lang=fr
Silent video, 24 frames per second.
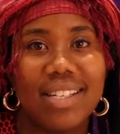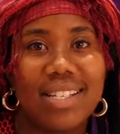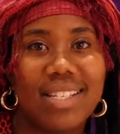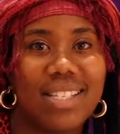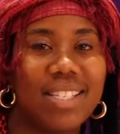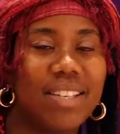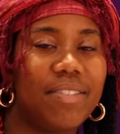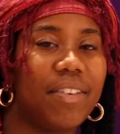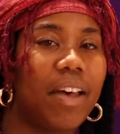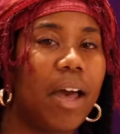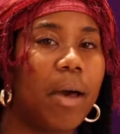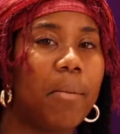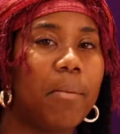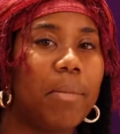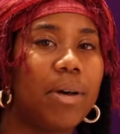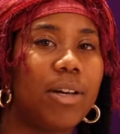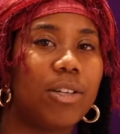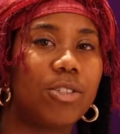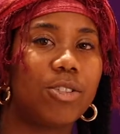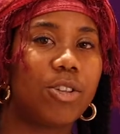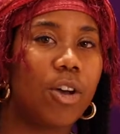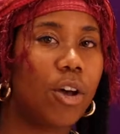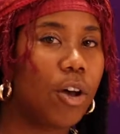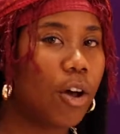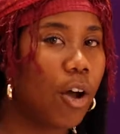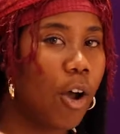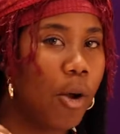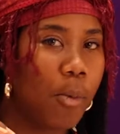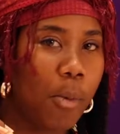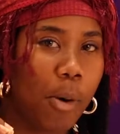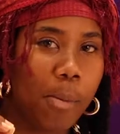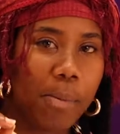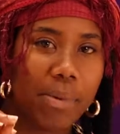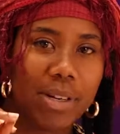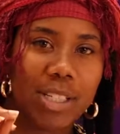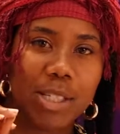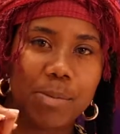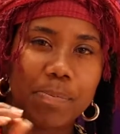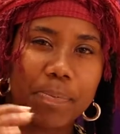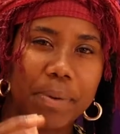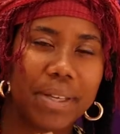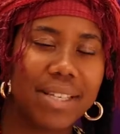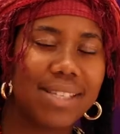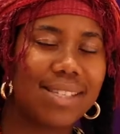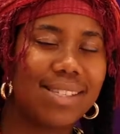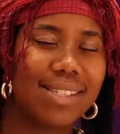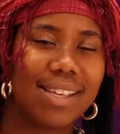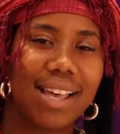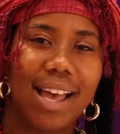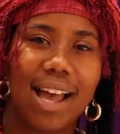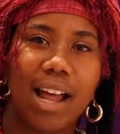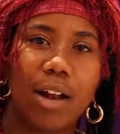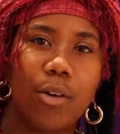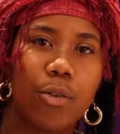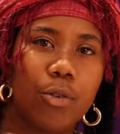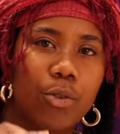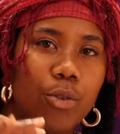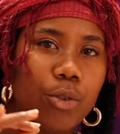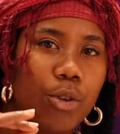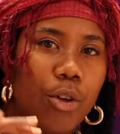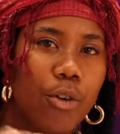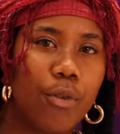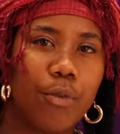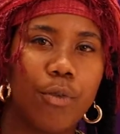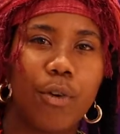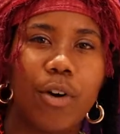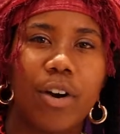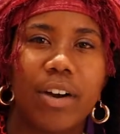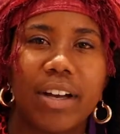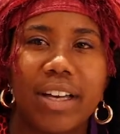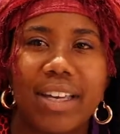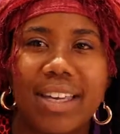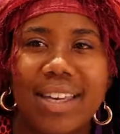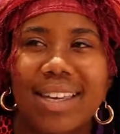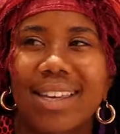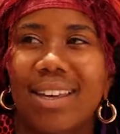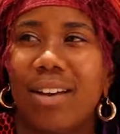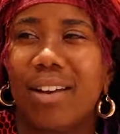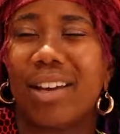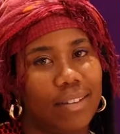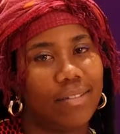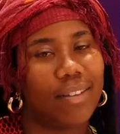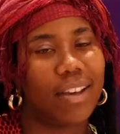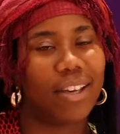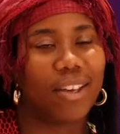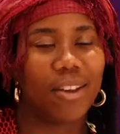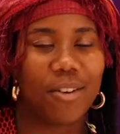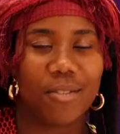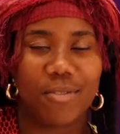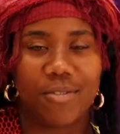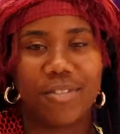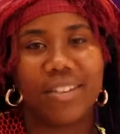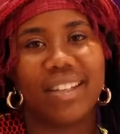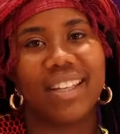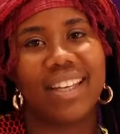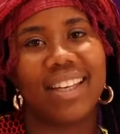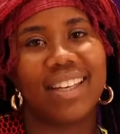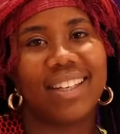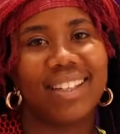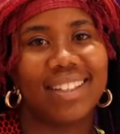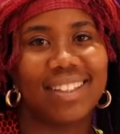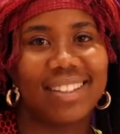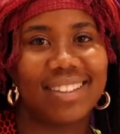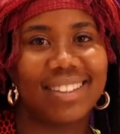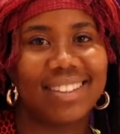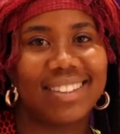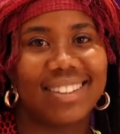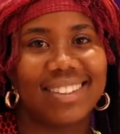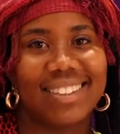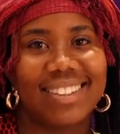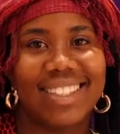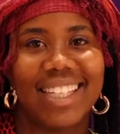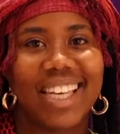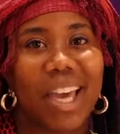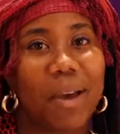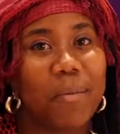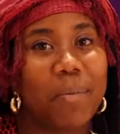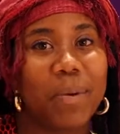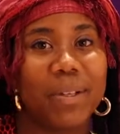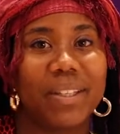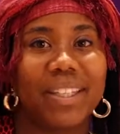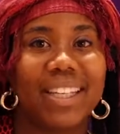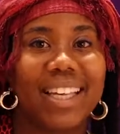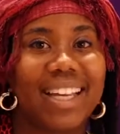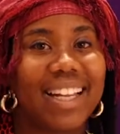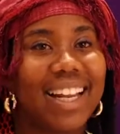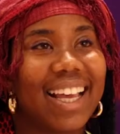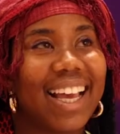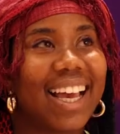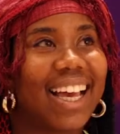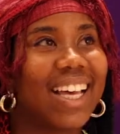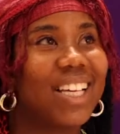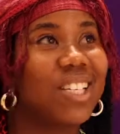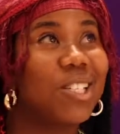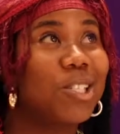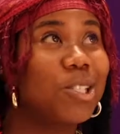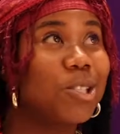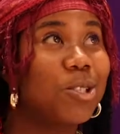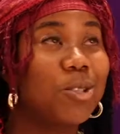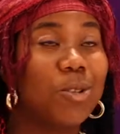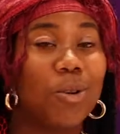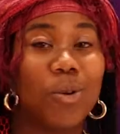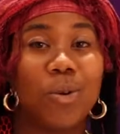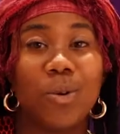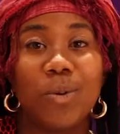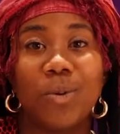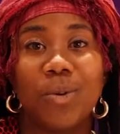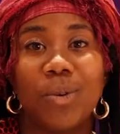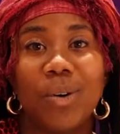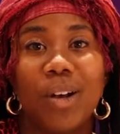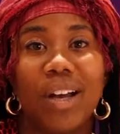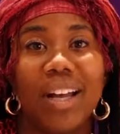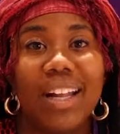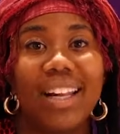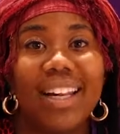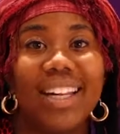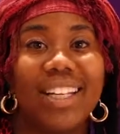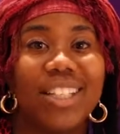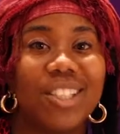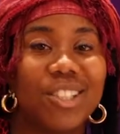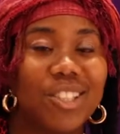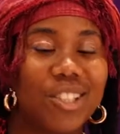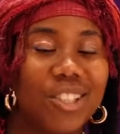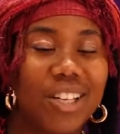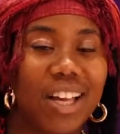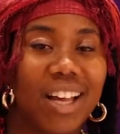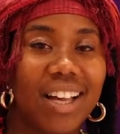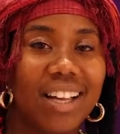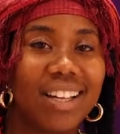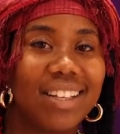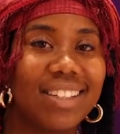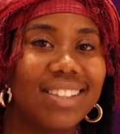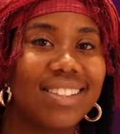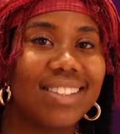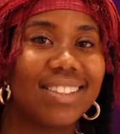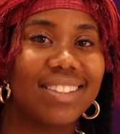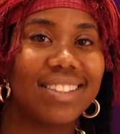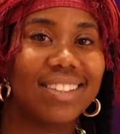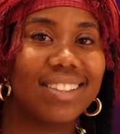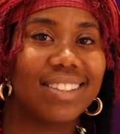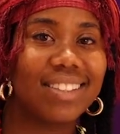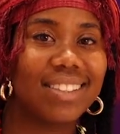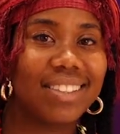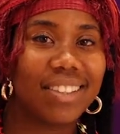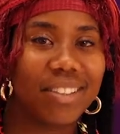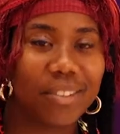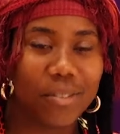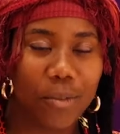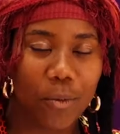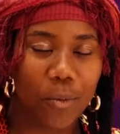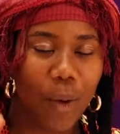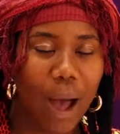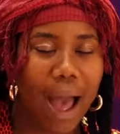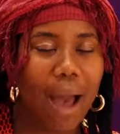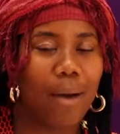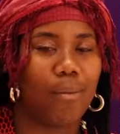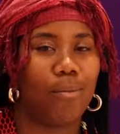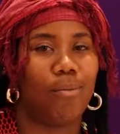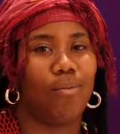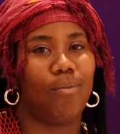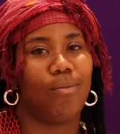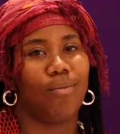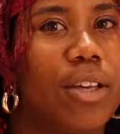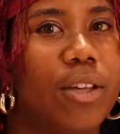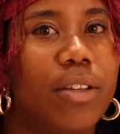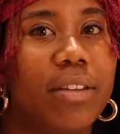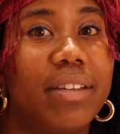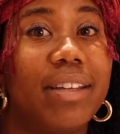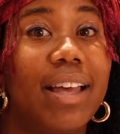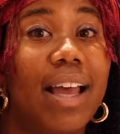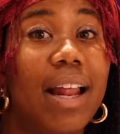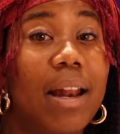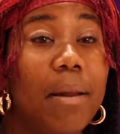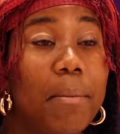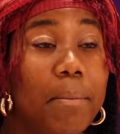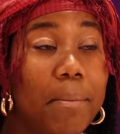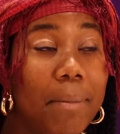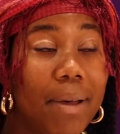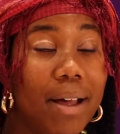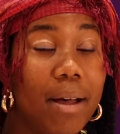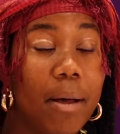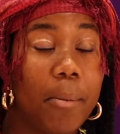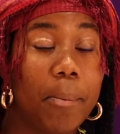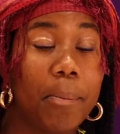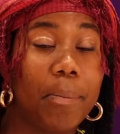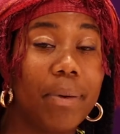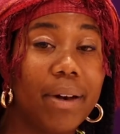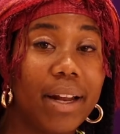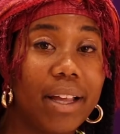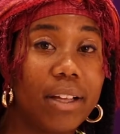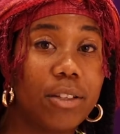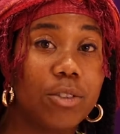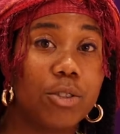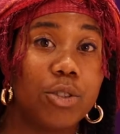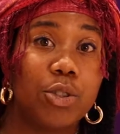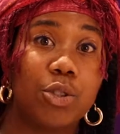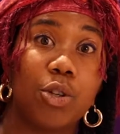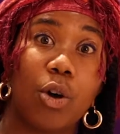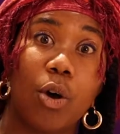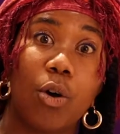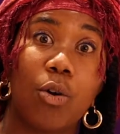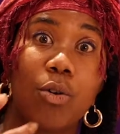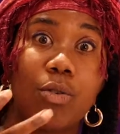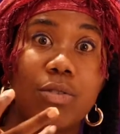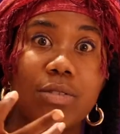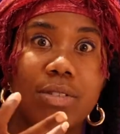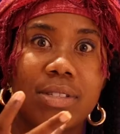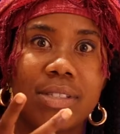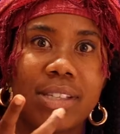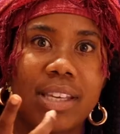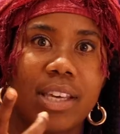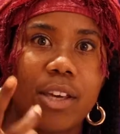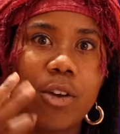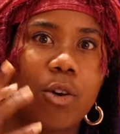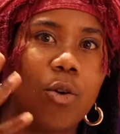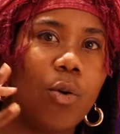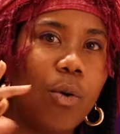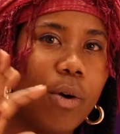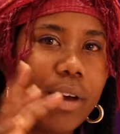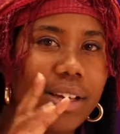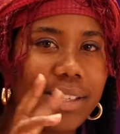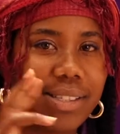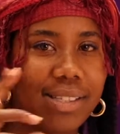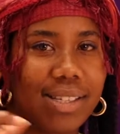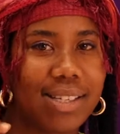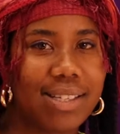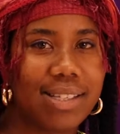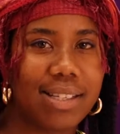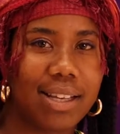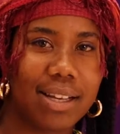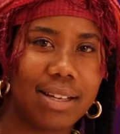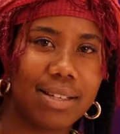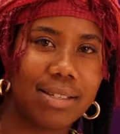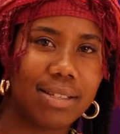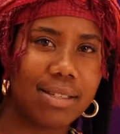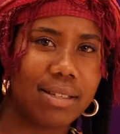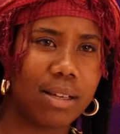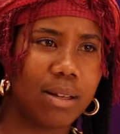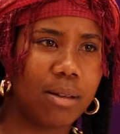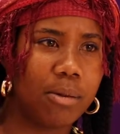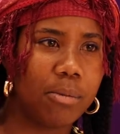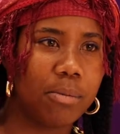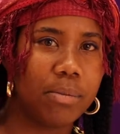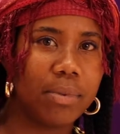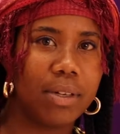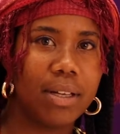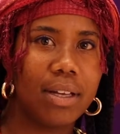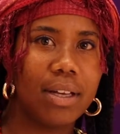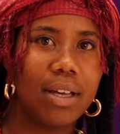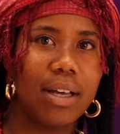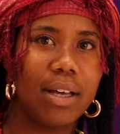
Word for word: C'est vraiment genre un moment spécial, une euphorie. Fait que venez, c'est capoté, les restos, les gens. Wow! il y a tellement plein de choses qui coexistent ensemble.